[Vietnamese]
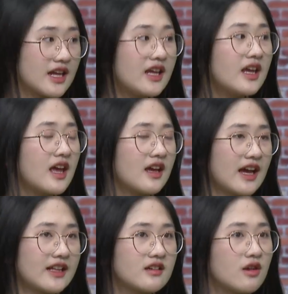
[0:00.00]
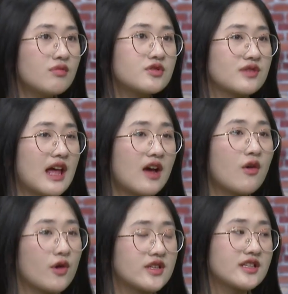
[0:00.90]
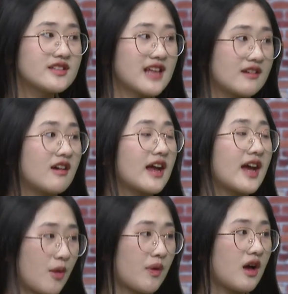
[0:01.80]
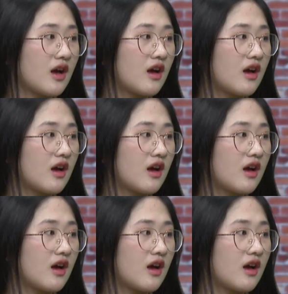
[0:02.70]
đi ngay từ lúc chúng ta ngồi trên những giảng đường đại học ạ